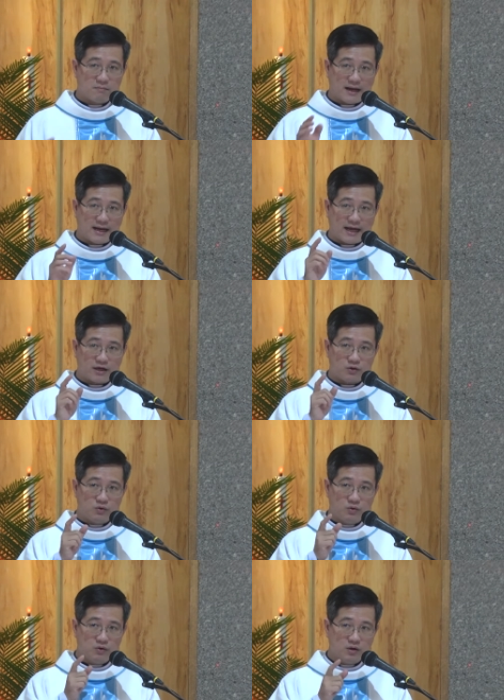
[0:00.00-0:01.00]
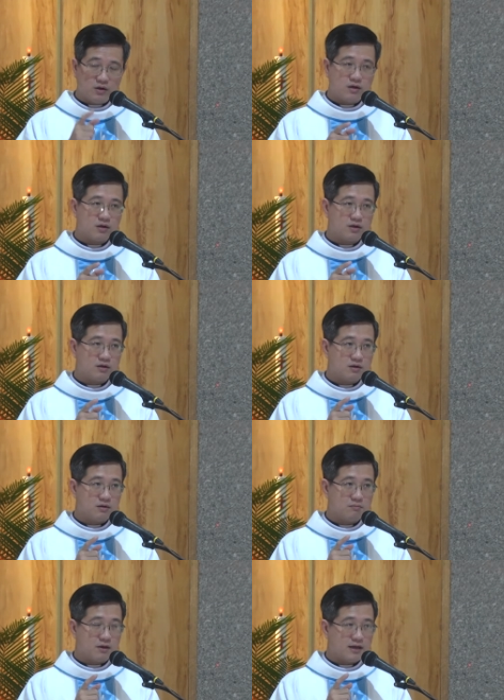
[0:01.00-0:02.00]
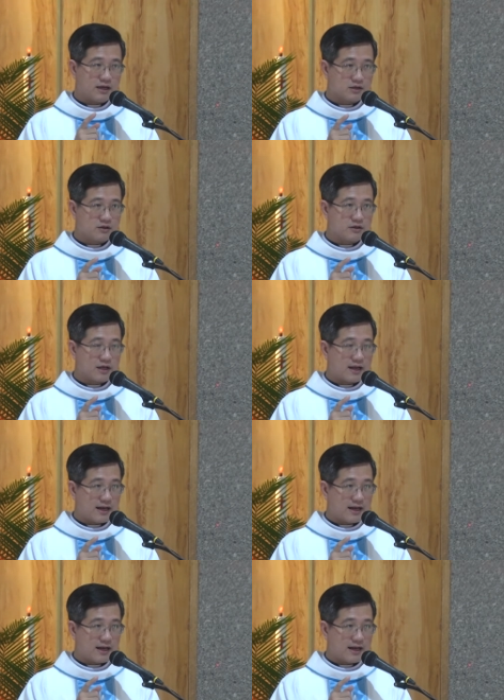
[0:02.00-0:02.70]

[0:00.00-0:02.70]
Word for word: mà là Chúa mới là người